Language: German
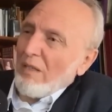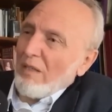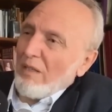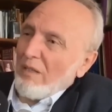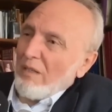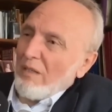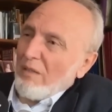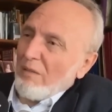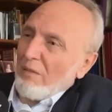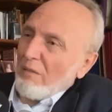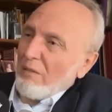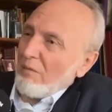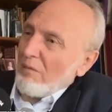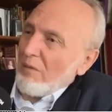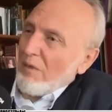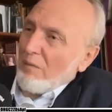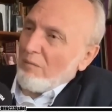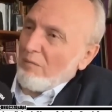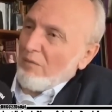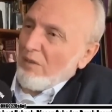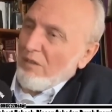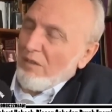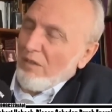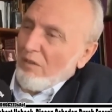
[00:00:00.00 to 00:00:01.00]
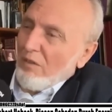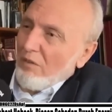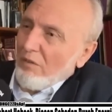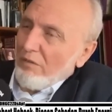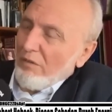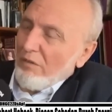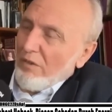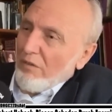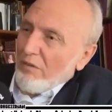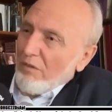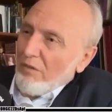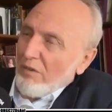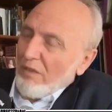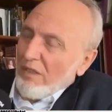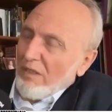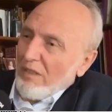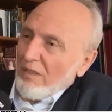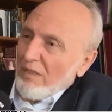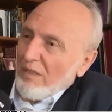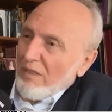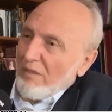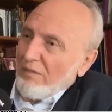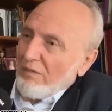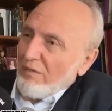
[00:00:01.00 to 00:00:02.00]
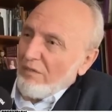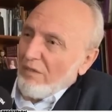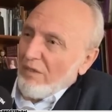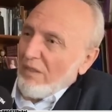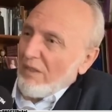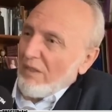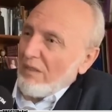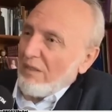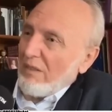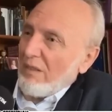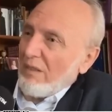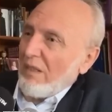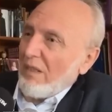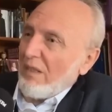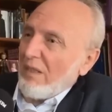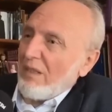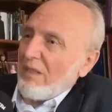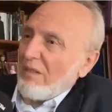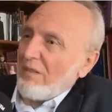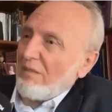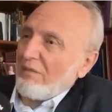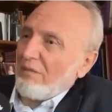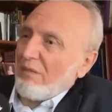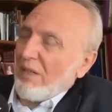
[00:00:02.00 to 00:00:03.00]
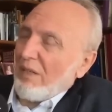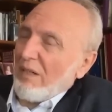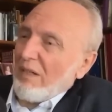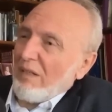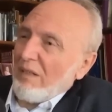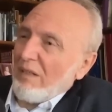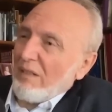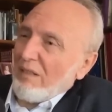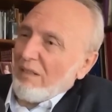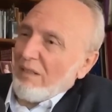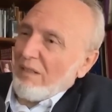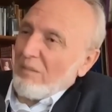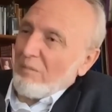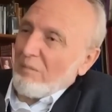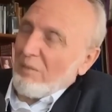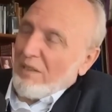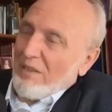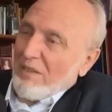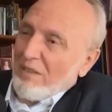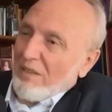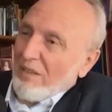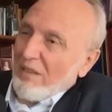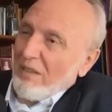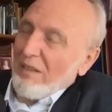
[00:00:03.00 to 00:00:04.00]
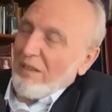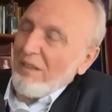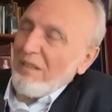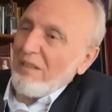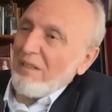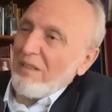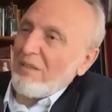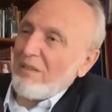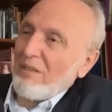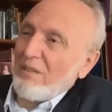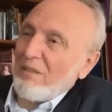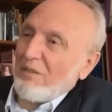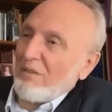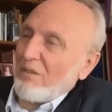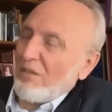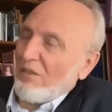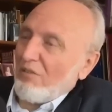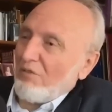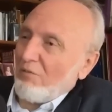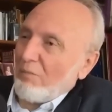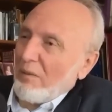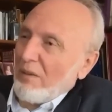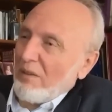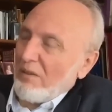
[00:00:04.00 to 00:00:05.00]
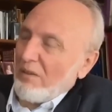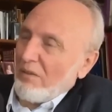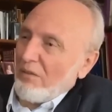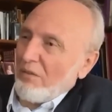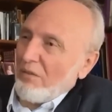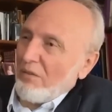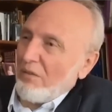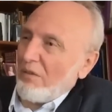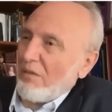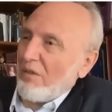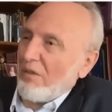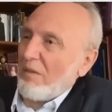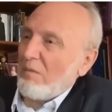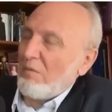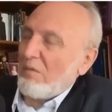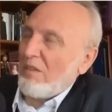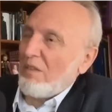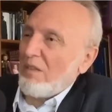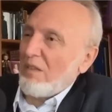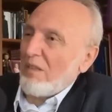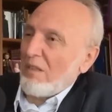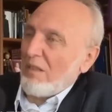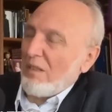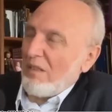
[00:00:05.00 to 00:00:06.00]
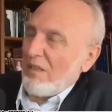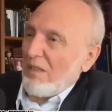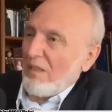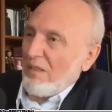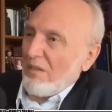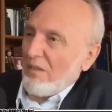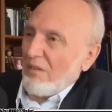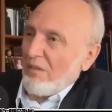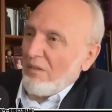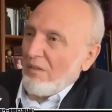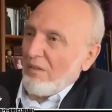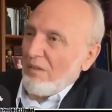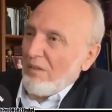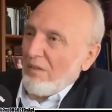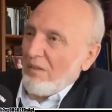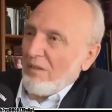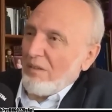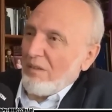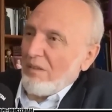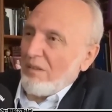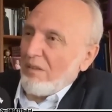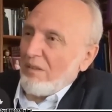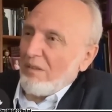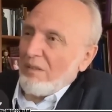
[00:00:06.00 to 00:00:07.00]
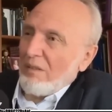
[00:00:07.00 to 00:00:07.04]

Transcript: äh, nämlich die konventionellen Kraftwerke, weil Batterien oder Speichersysteme, die in der Lage sind,